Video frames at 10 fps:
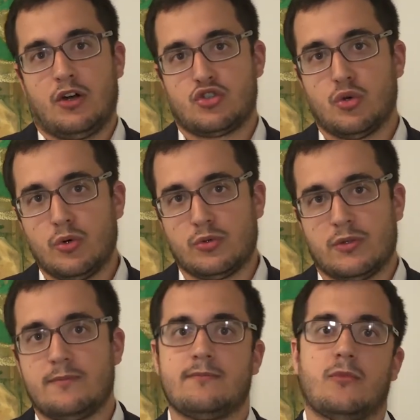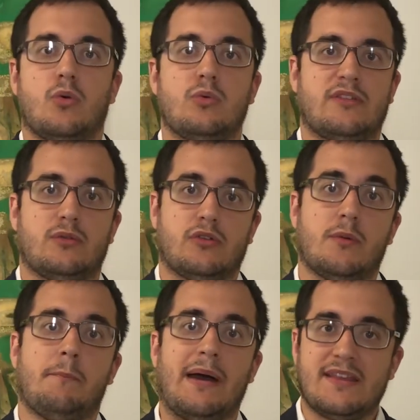Chubut, una
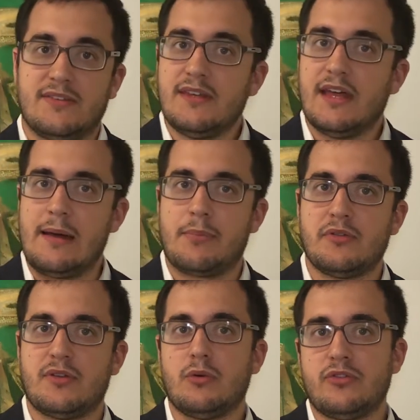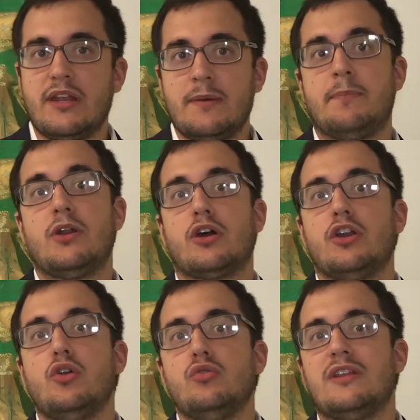situación parecida a la provincia de Buenos Aires, pero que
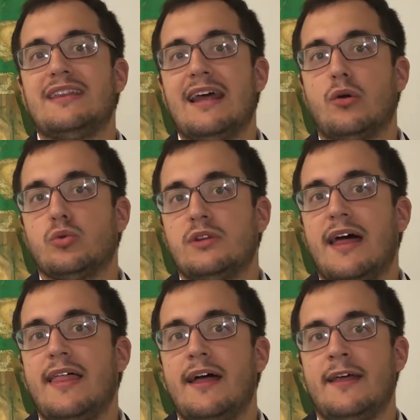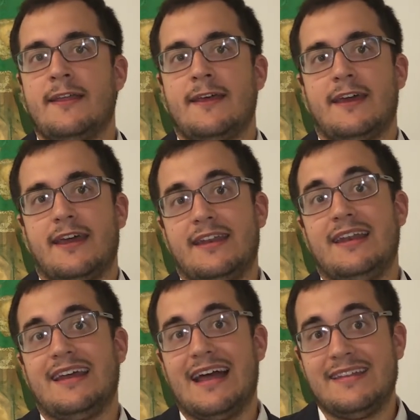no luce tan ajustada en
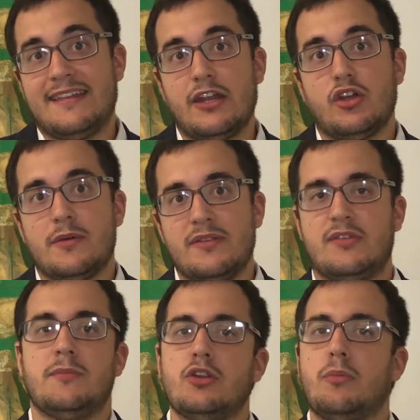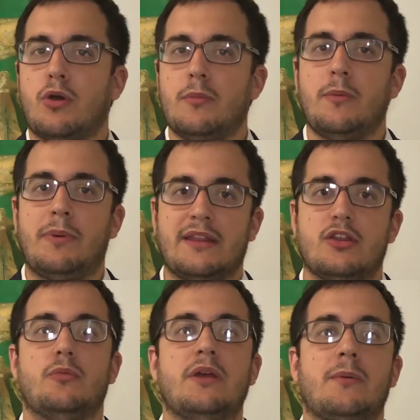el calendario de vencimientos, por lo menos para este
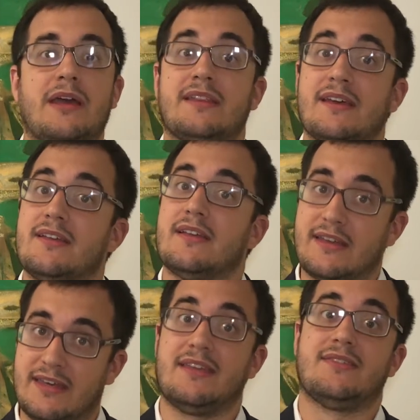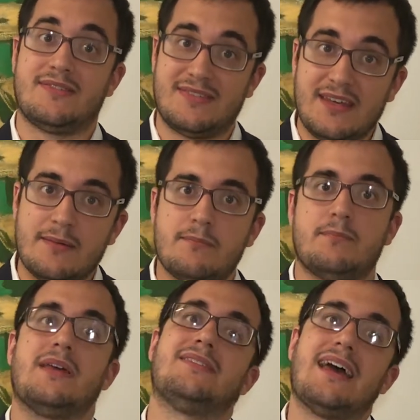2020, que sí
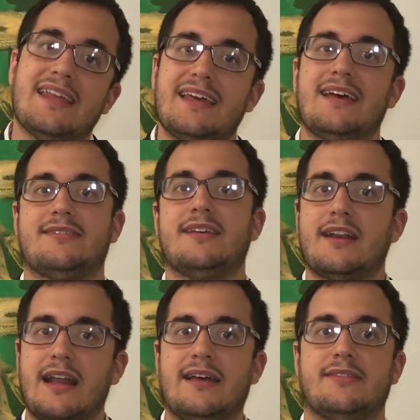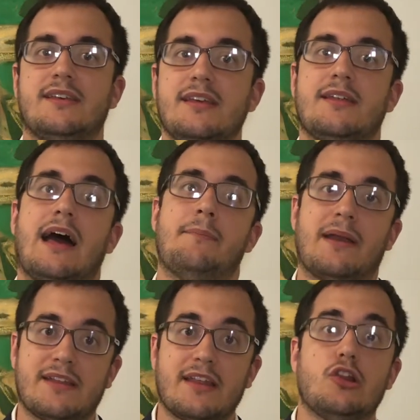empezaría a ser así a
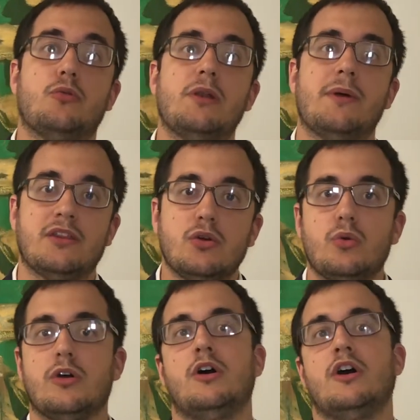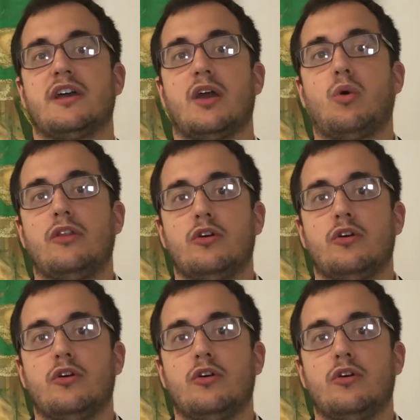partir del 2021, que es cuando